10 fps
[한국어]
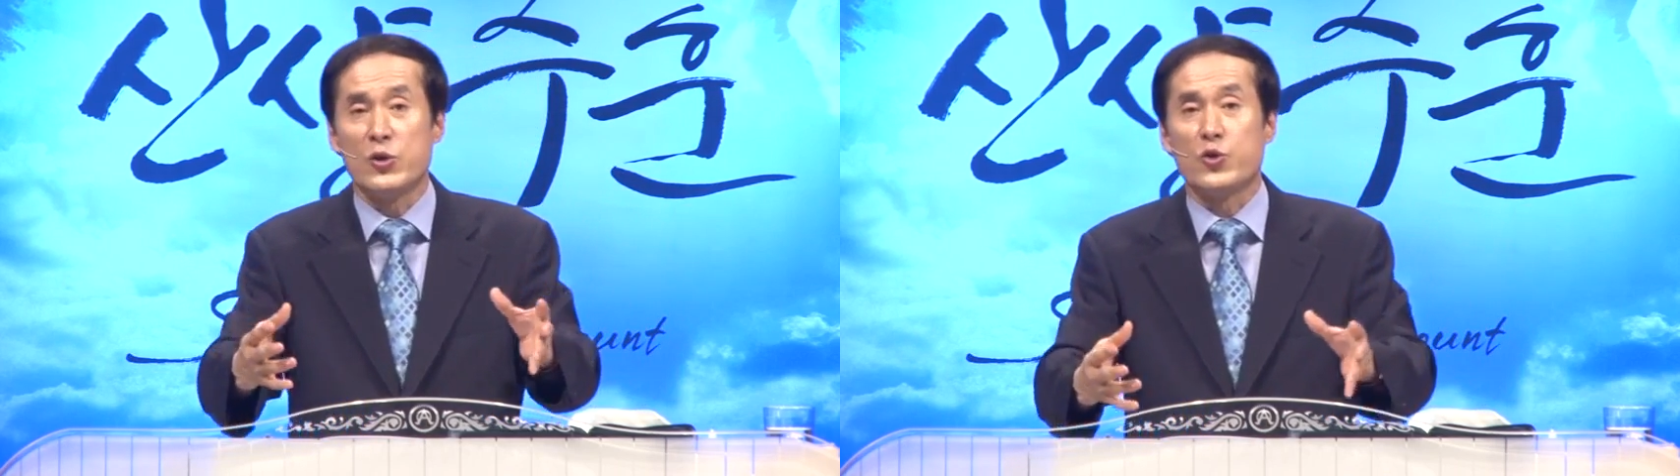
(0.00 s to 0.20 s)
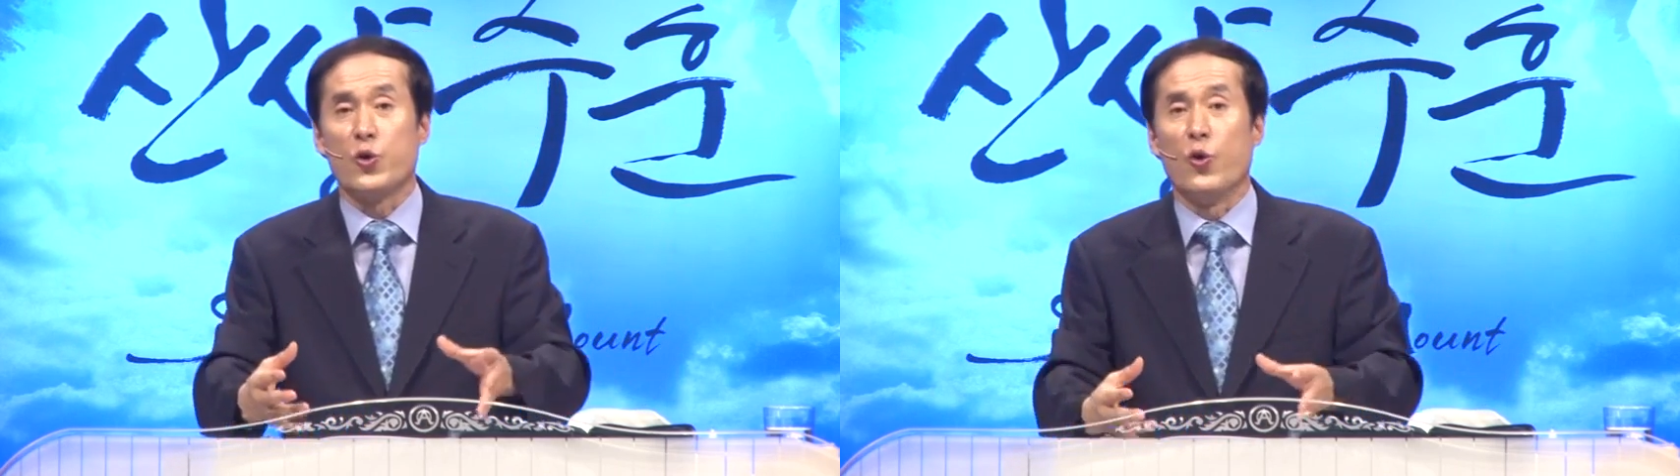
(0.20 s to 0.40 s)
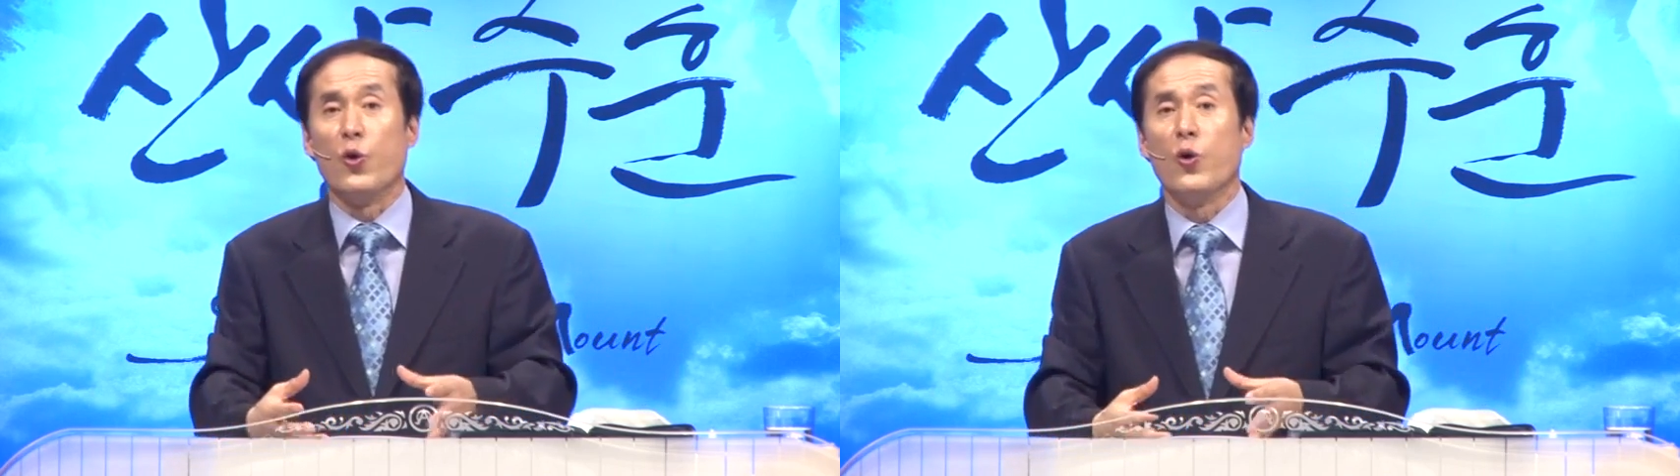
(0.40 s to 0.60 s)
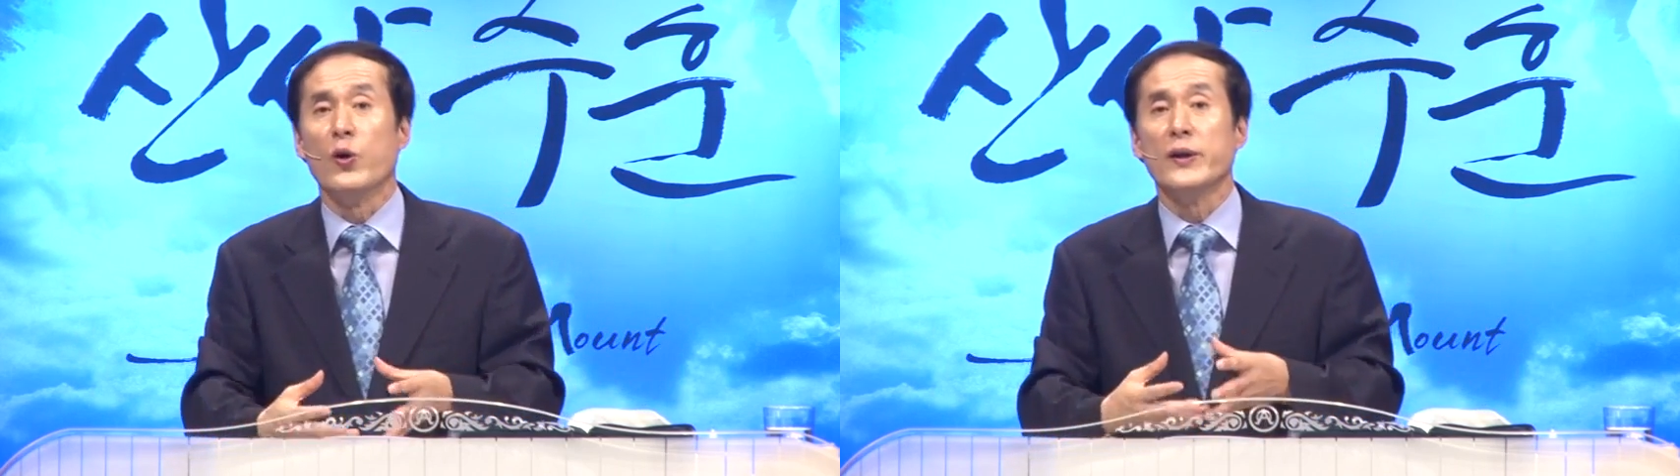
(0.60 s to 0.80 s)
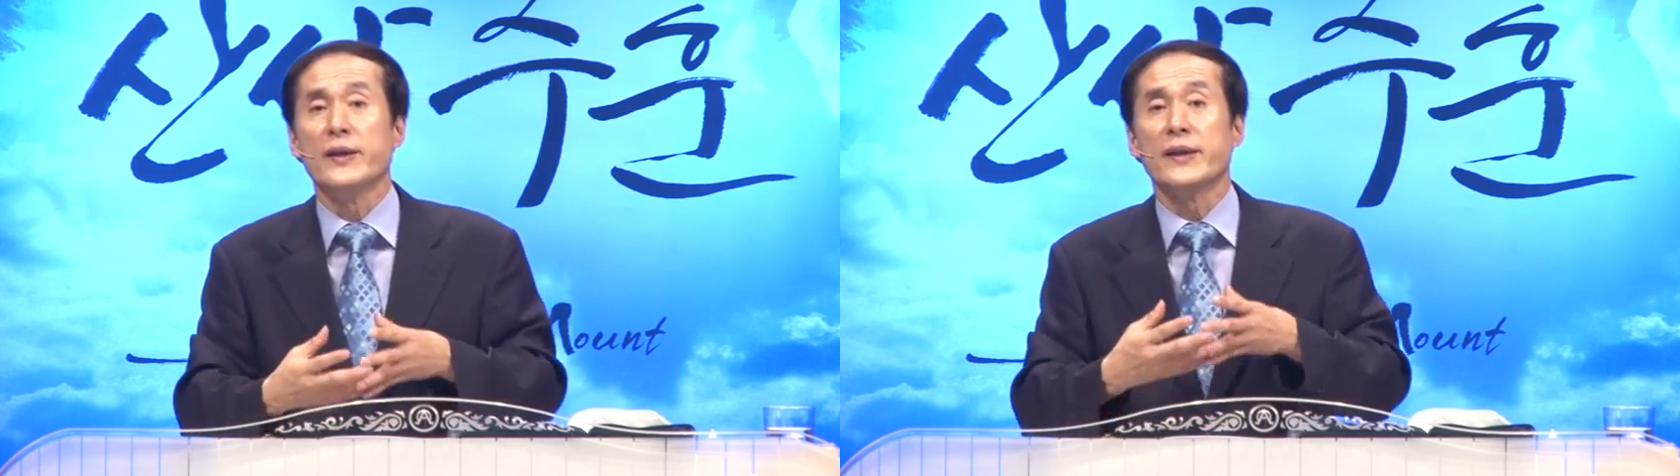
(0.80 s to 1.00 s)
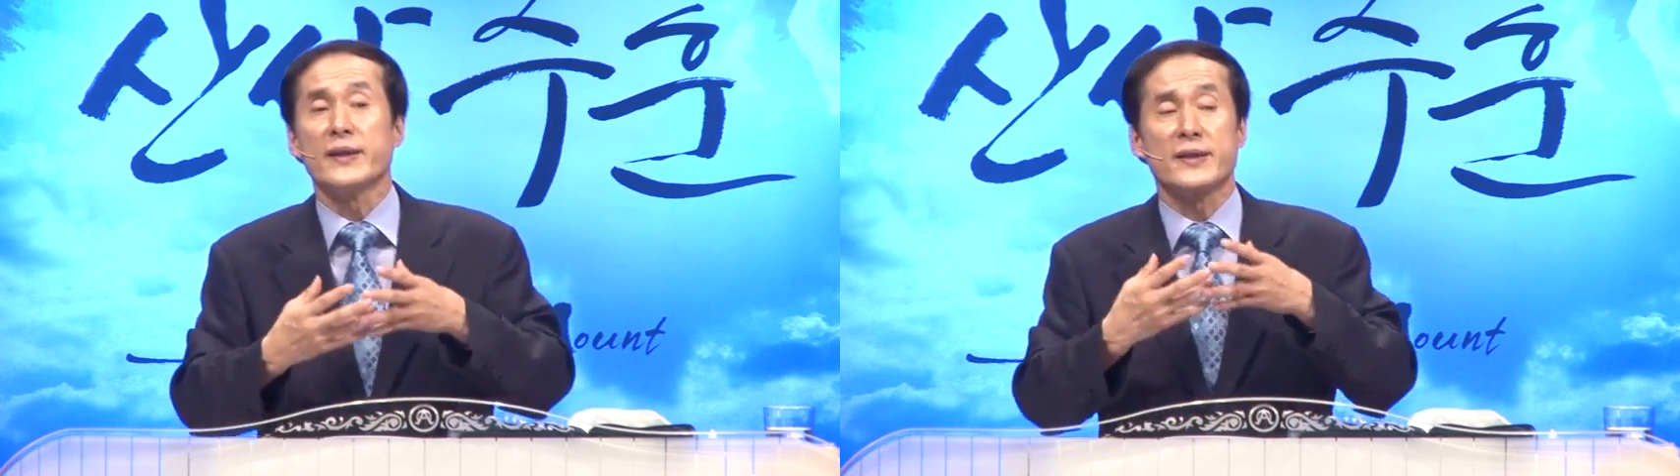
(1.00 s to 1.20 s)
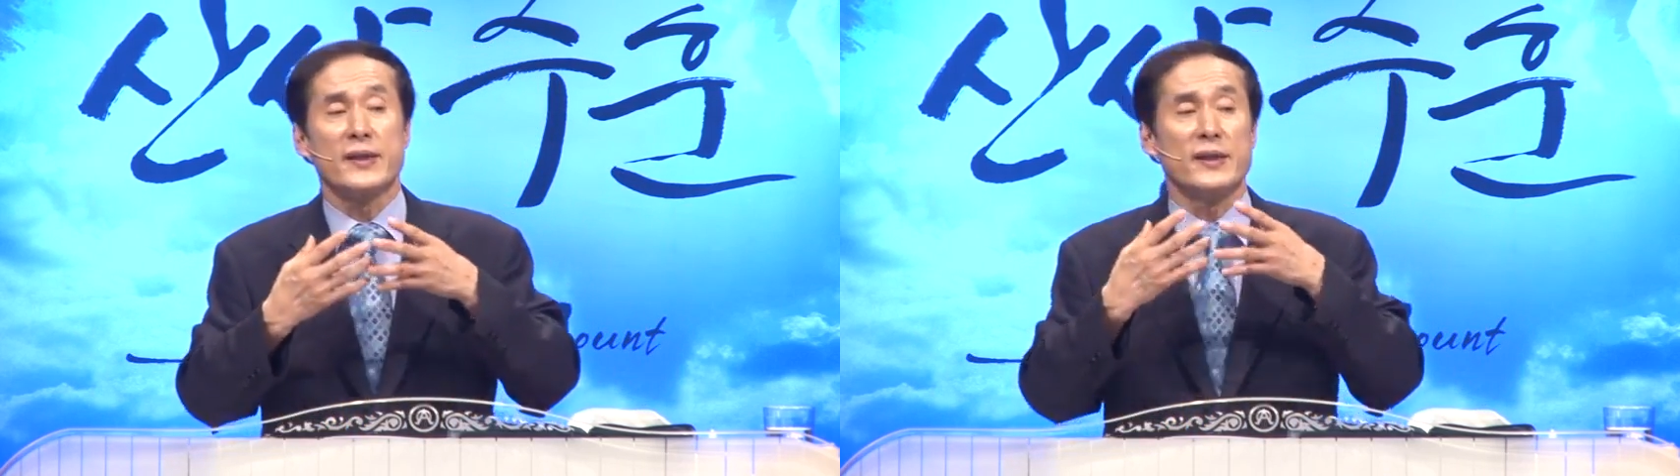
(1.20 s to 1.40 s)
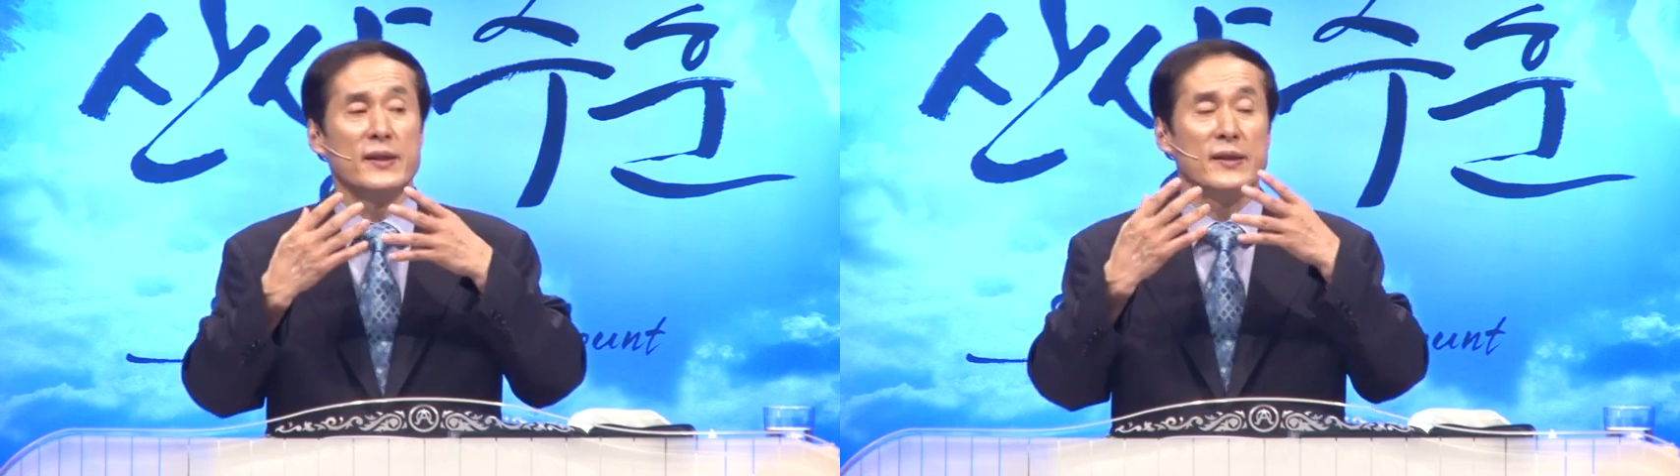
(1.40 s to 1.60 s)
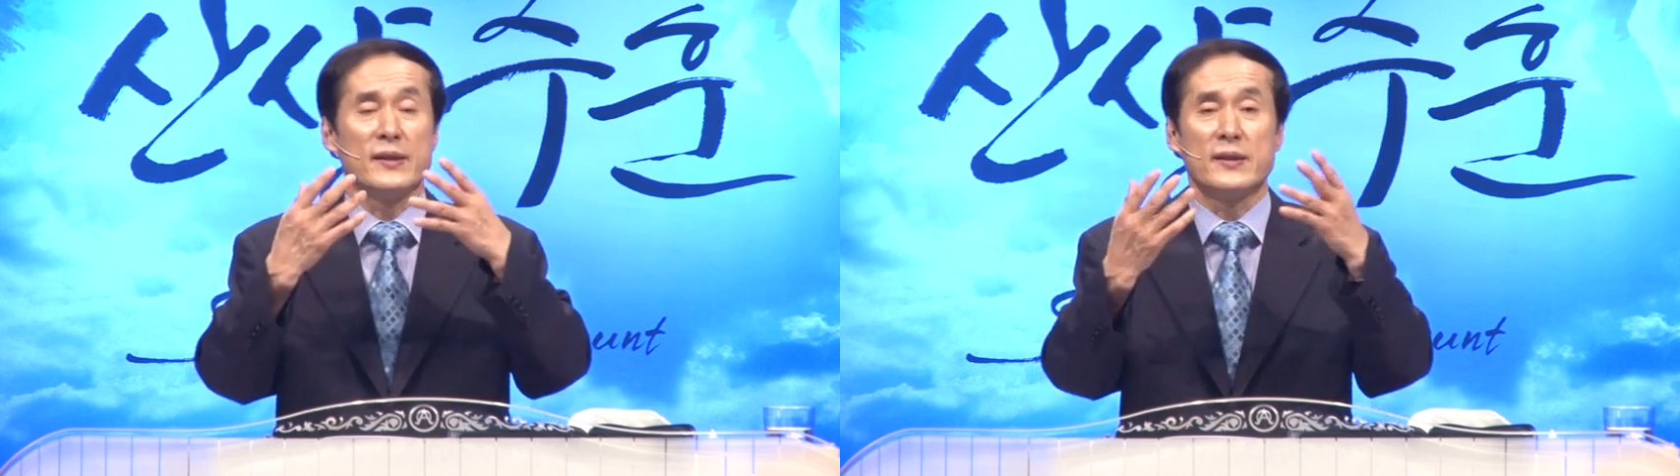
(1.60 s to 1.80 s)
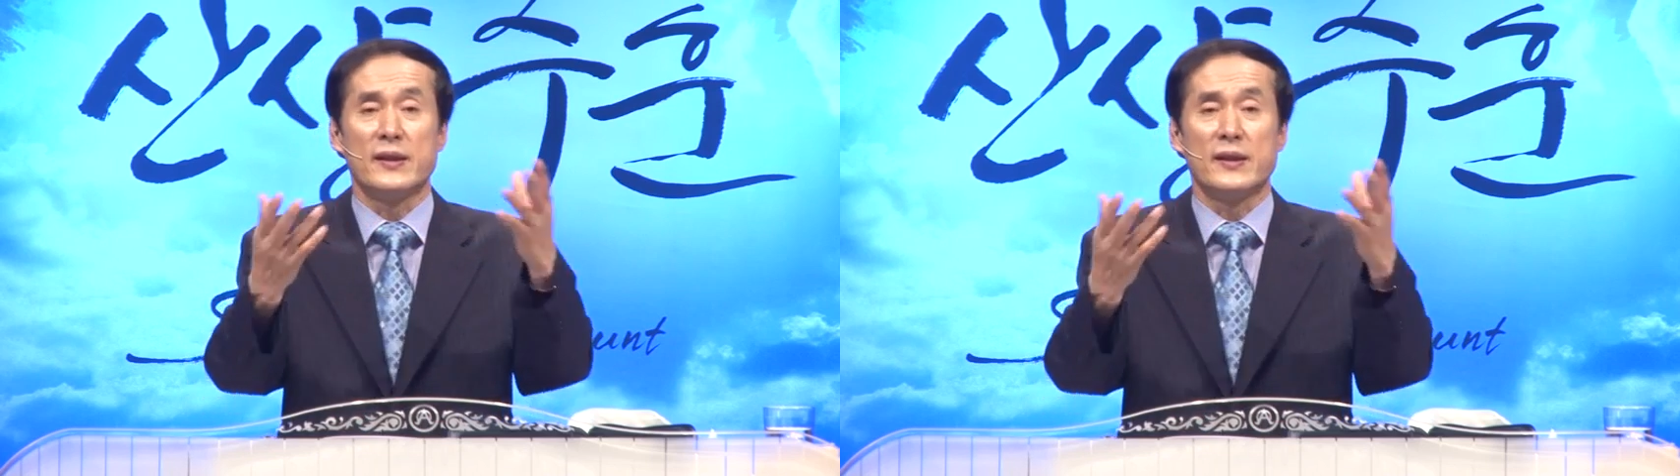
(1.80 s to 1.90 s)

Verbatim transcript: 좋은 것을